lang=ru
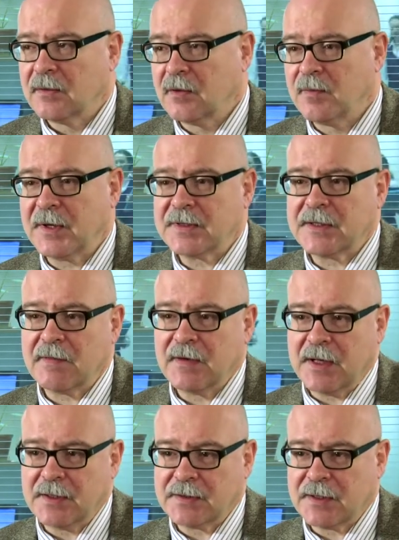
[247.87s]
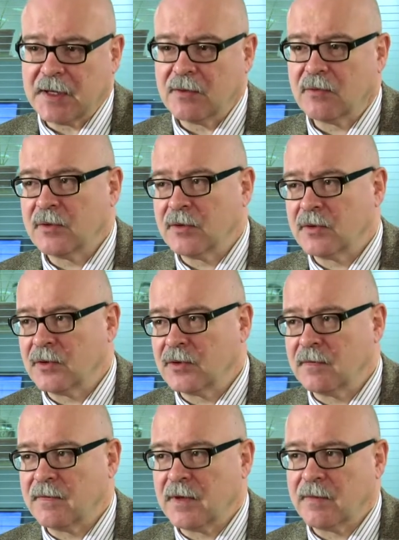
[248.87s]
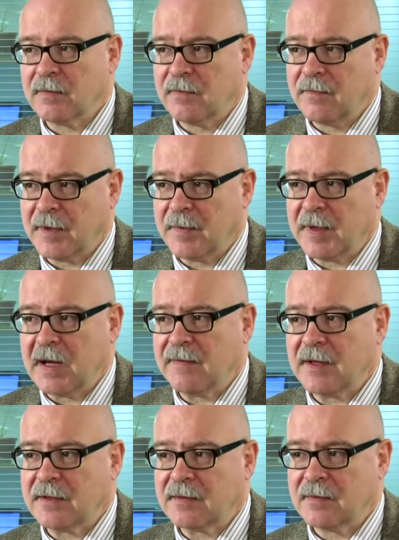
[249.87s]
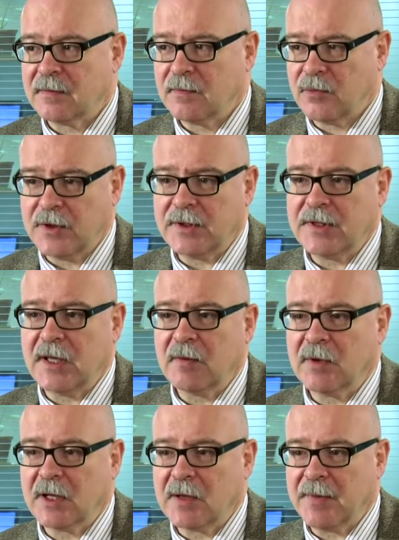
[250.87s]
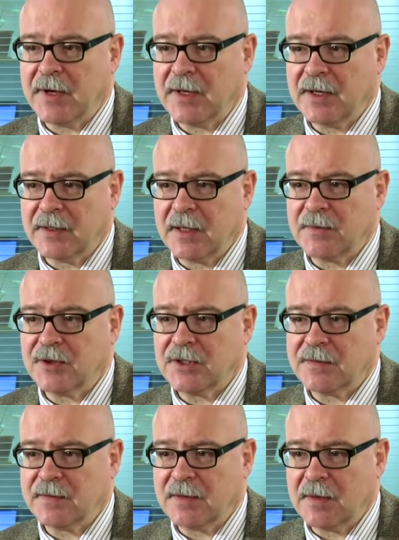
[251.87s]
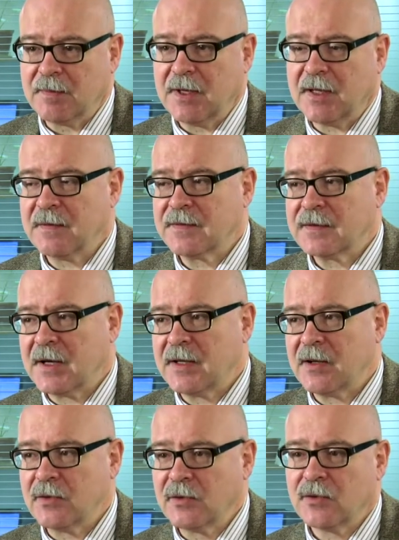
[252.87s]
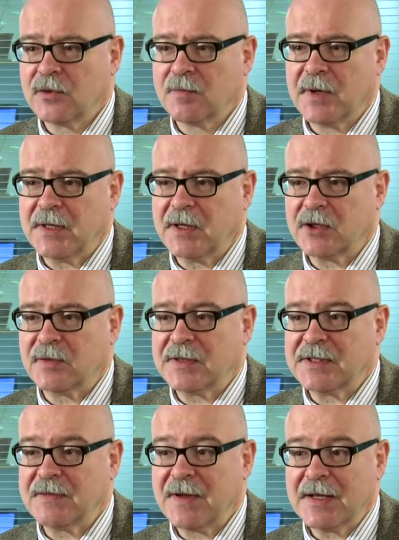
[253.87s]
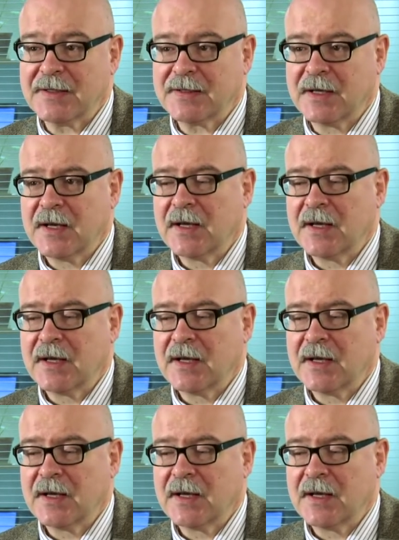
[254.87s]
Он представляет страну, он должен формировать, по идее, благоприятное общественное мнение в стране, он должен поддерживать связь